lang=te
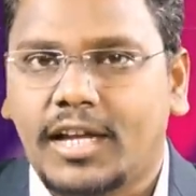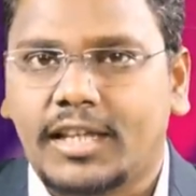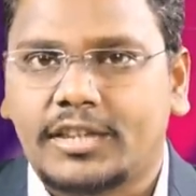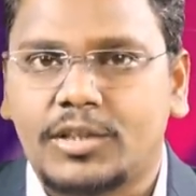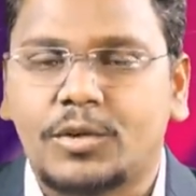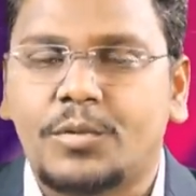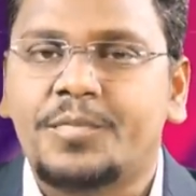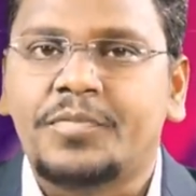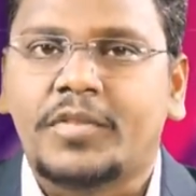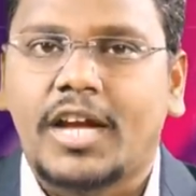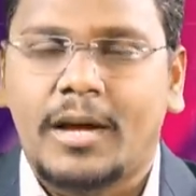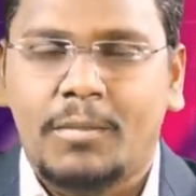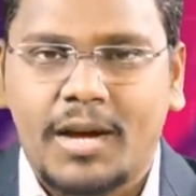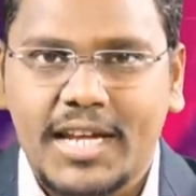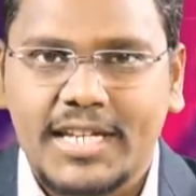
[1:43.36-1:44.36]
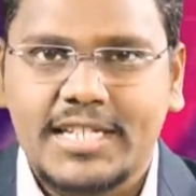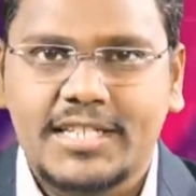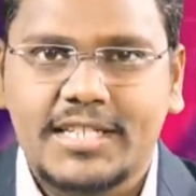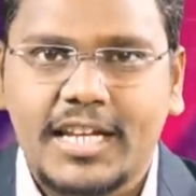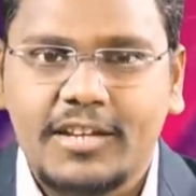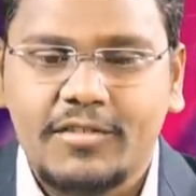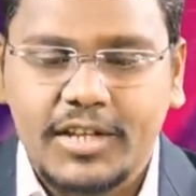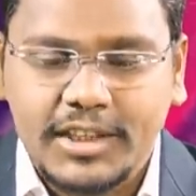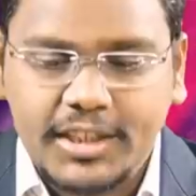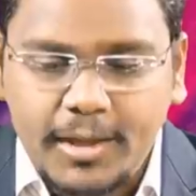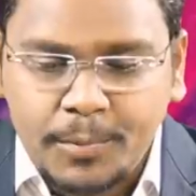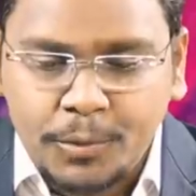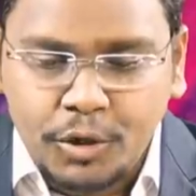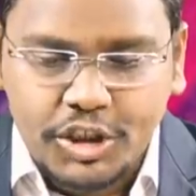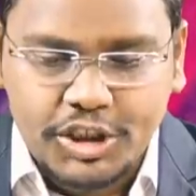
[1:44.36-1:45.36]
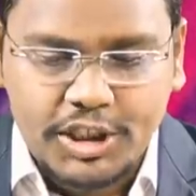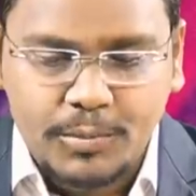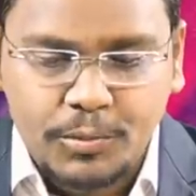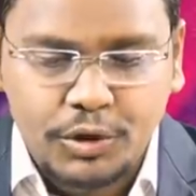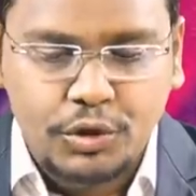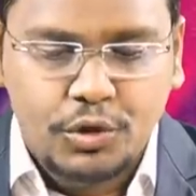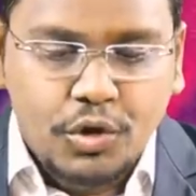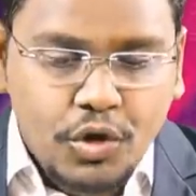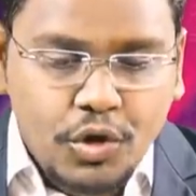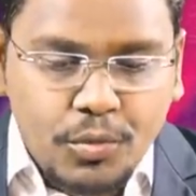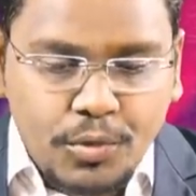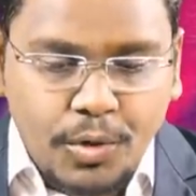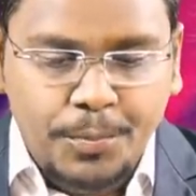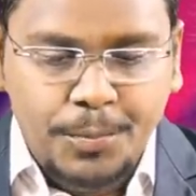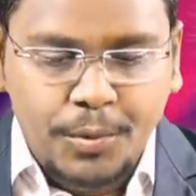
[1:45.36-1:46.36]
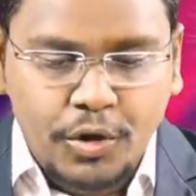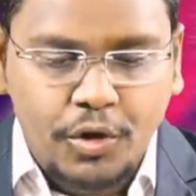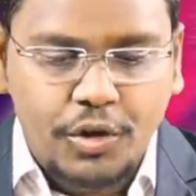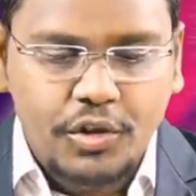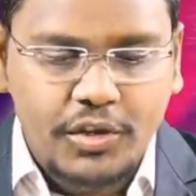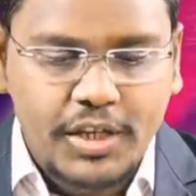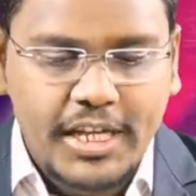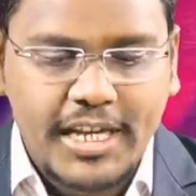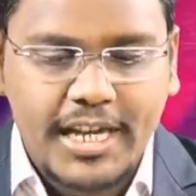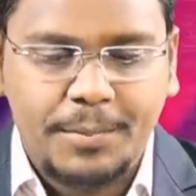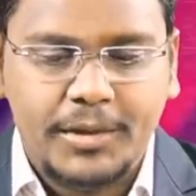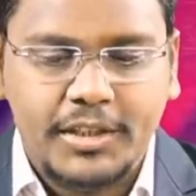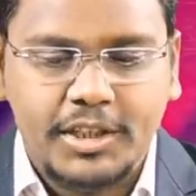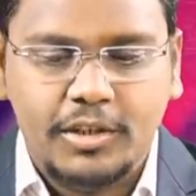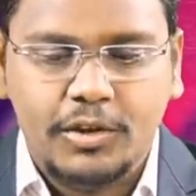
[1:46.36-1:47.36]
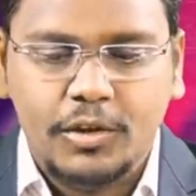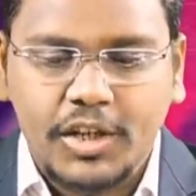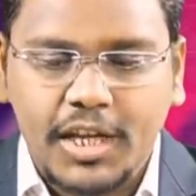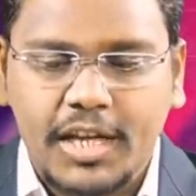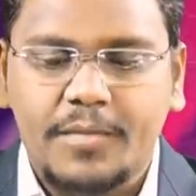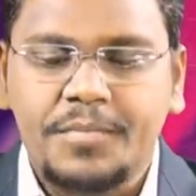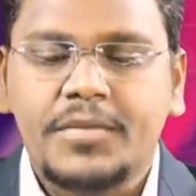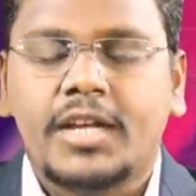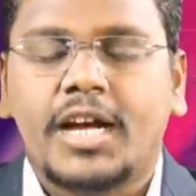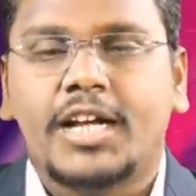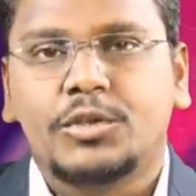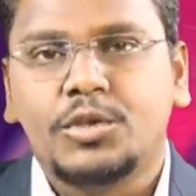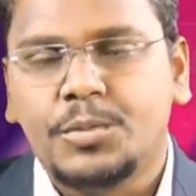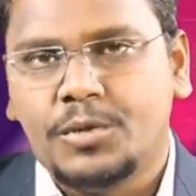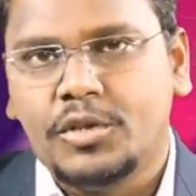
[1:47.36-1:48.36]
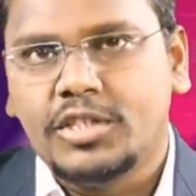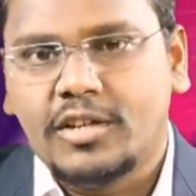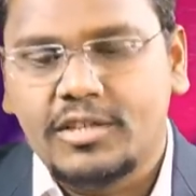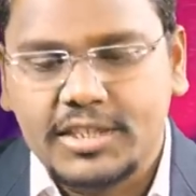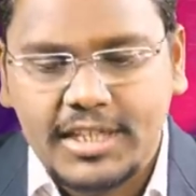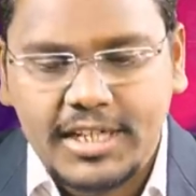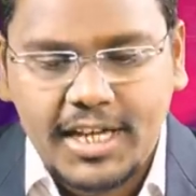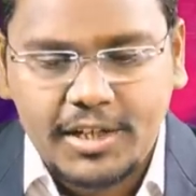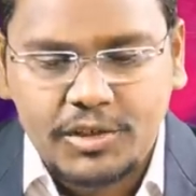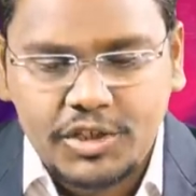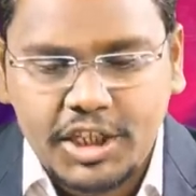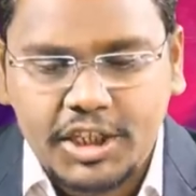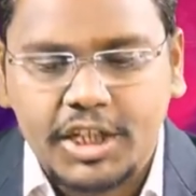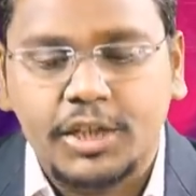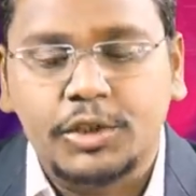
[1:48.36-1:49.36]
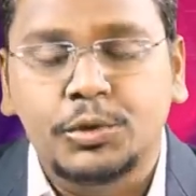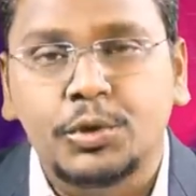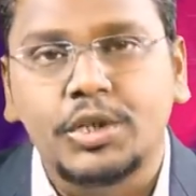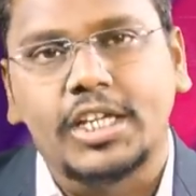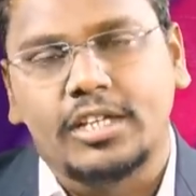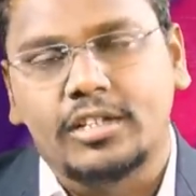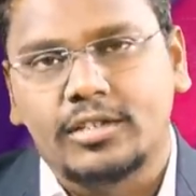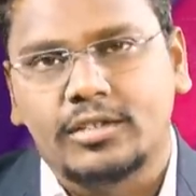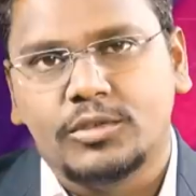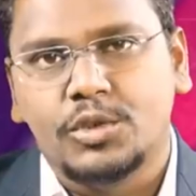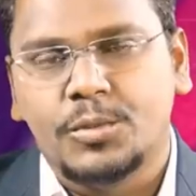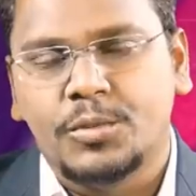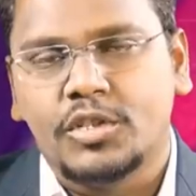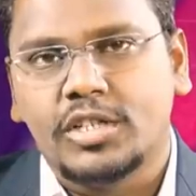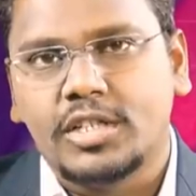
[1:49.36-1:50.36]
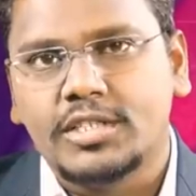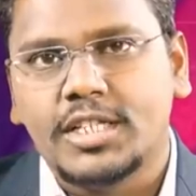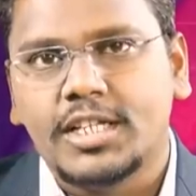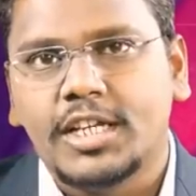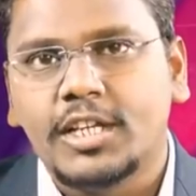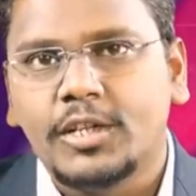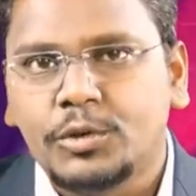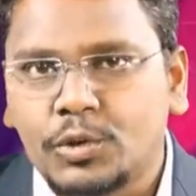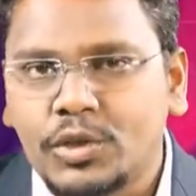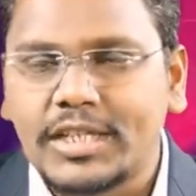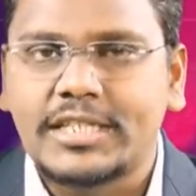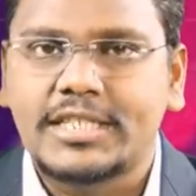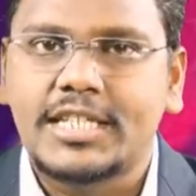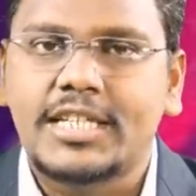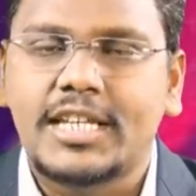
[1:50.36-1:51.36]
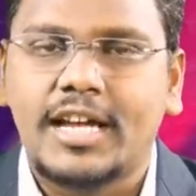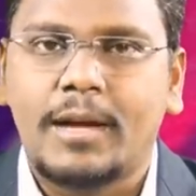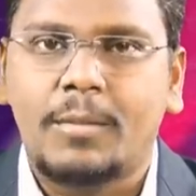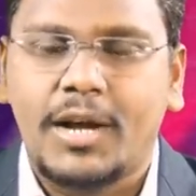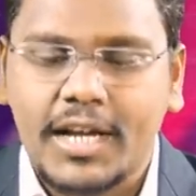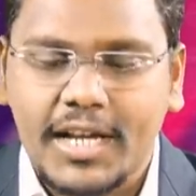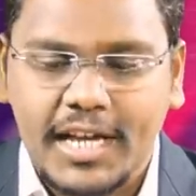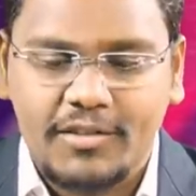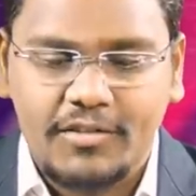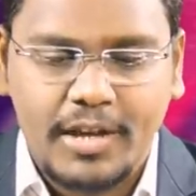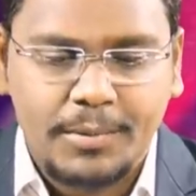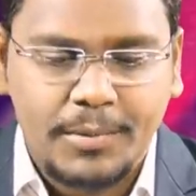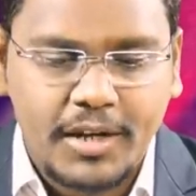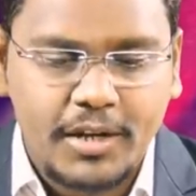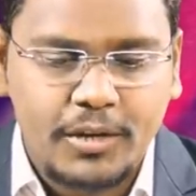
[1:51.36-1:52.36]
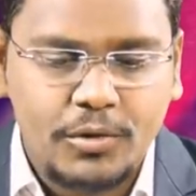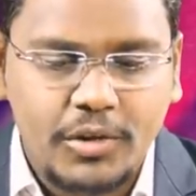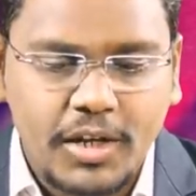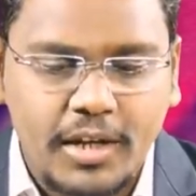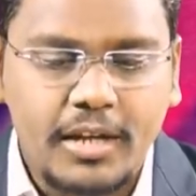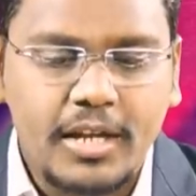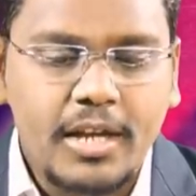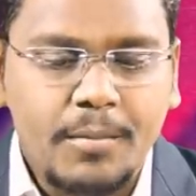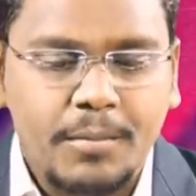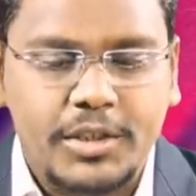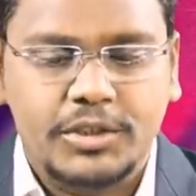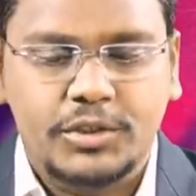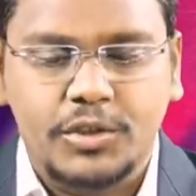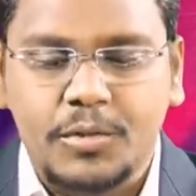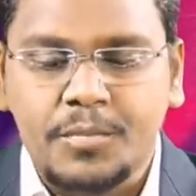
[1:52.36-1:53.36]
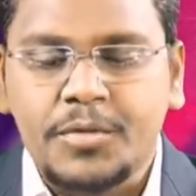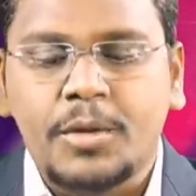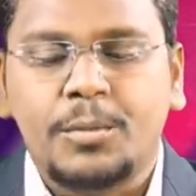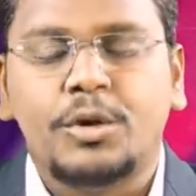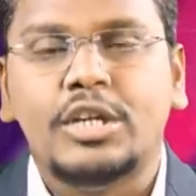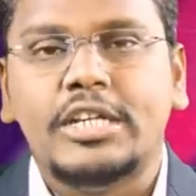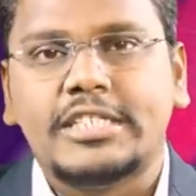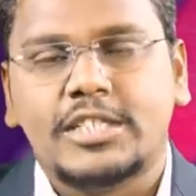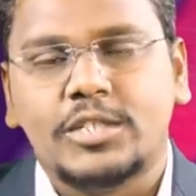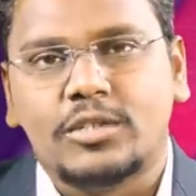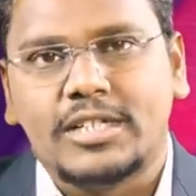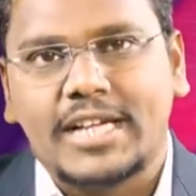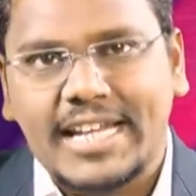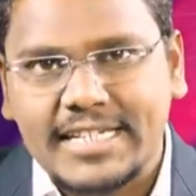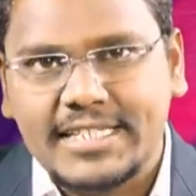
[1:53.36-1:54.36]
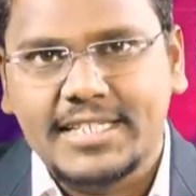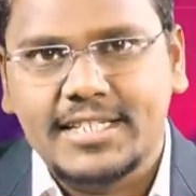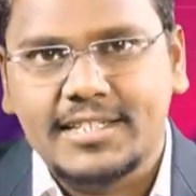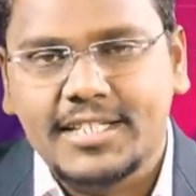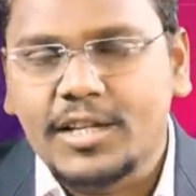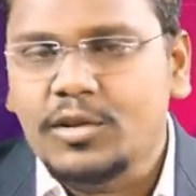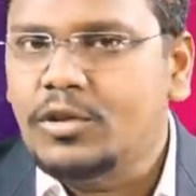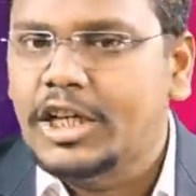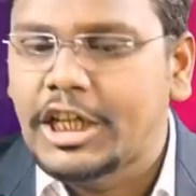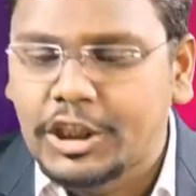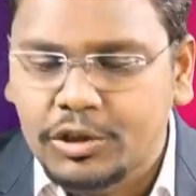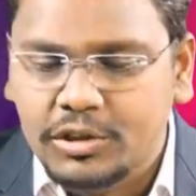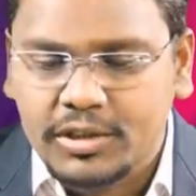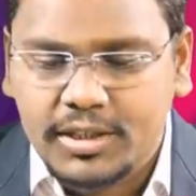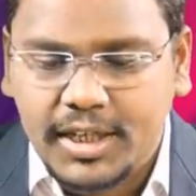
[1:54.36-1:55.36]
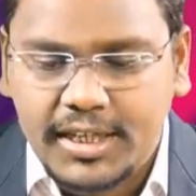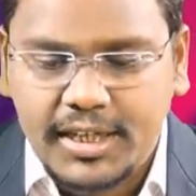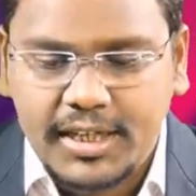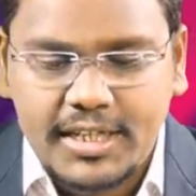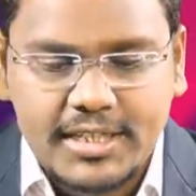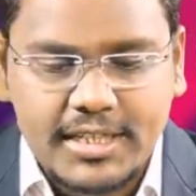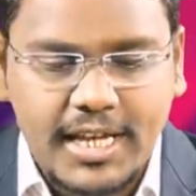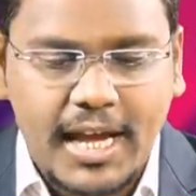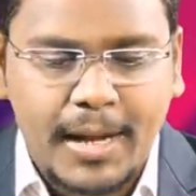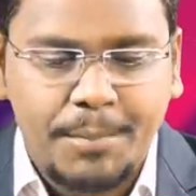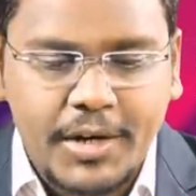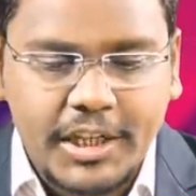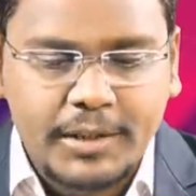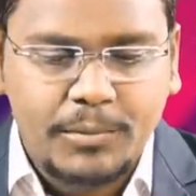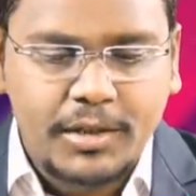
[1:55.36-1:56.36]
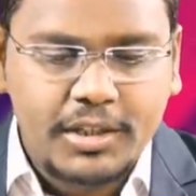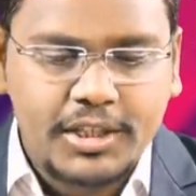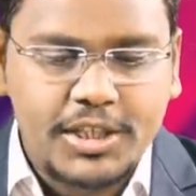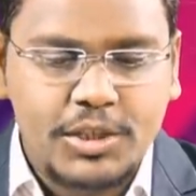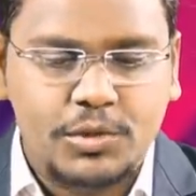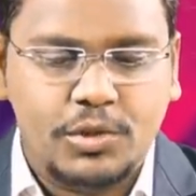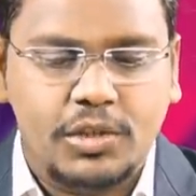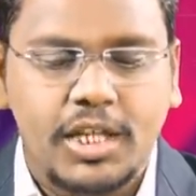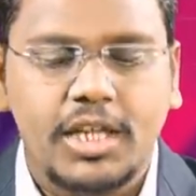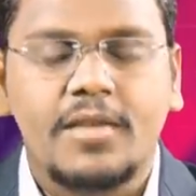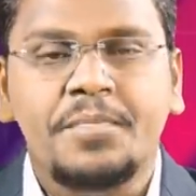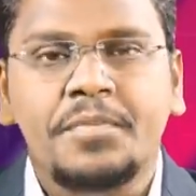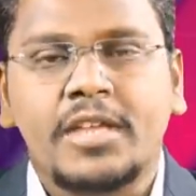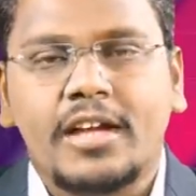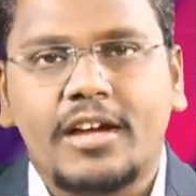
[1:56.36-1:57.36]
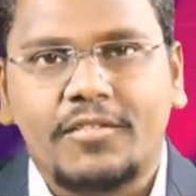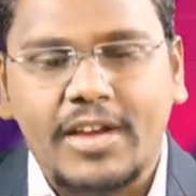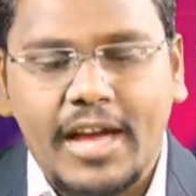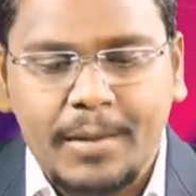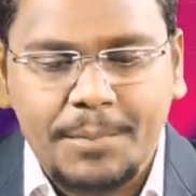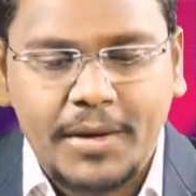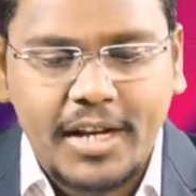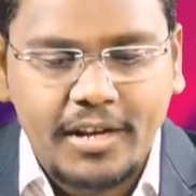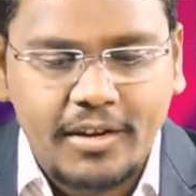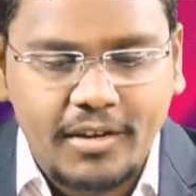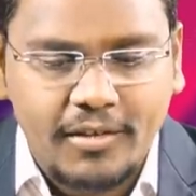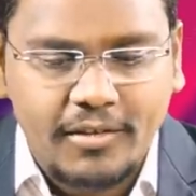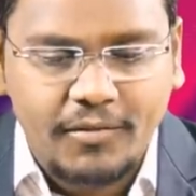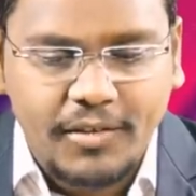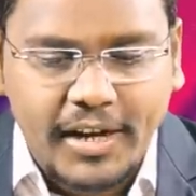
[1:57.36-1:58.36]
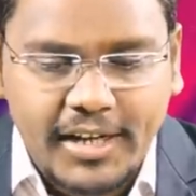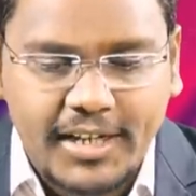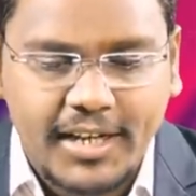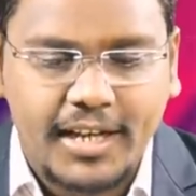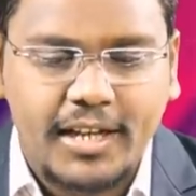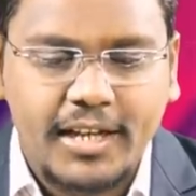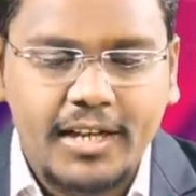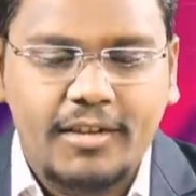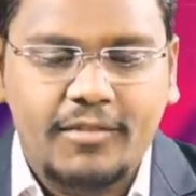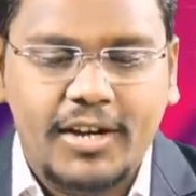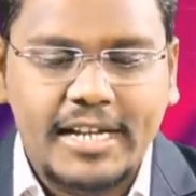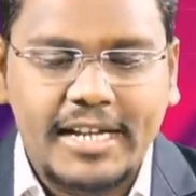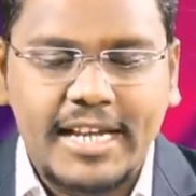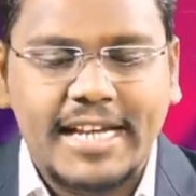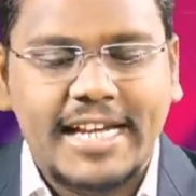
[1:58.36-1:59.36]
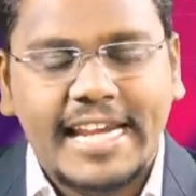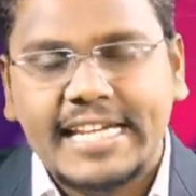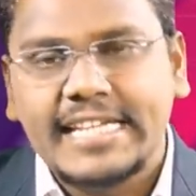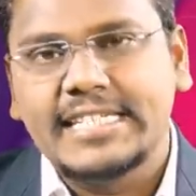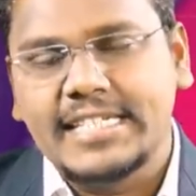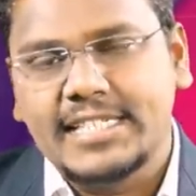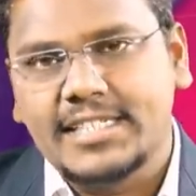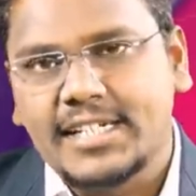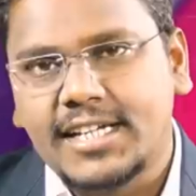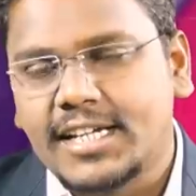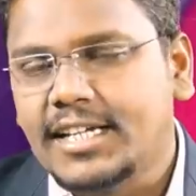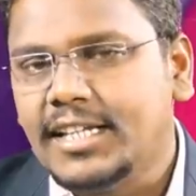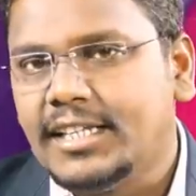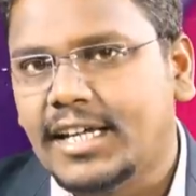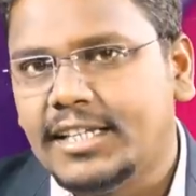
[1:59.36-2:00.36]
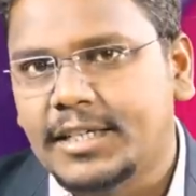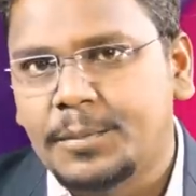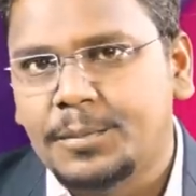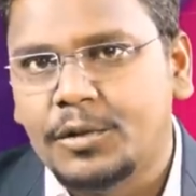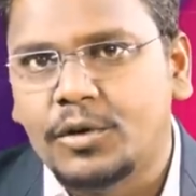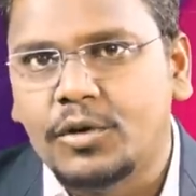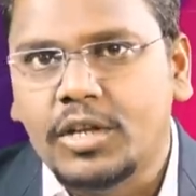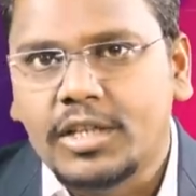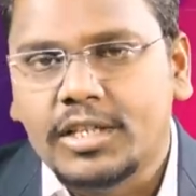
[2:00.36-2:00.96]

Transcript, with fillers: అతను ఆ బాలకృష్ణ అనే వ్యక్తి పోలీసుల ముందు ఒప్పుకోవడం ఈ నేపథ్యంలోనే ఆ తూర్పుగోదావరి జిల్లాకు చెందిన తుని తూర్పుగోదావరి జిల్లాలో తునికి చెందిన ఆ బంగారు వ్యాపారిని కూడా ప్రస్తుతం పోలీసులు అరెస్ట్ చేశారు నిందితుడి దగ్గర నుంచి ఆ ప్రతిమలు తీసుకుని తీసుకొని వ్యాపారి వెంటనే వాటిని కరిగించేశాడంట దాదాపు